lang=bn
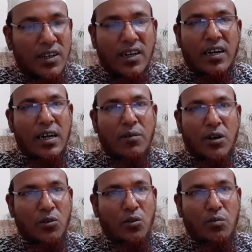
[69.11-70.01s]
এখানে
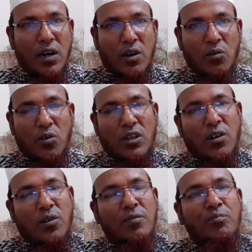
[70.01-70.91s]
আমার কোনো বানানো কথা
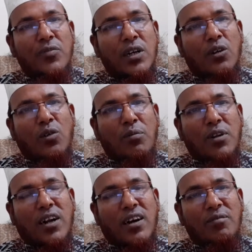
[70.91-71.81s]
নয় তো
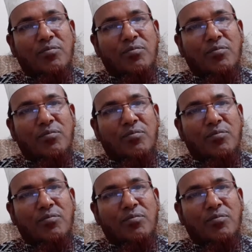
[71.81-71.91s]
আপনারা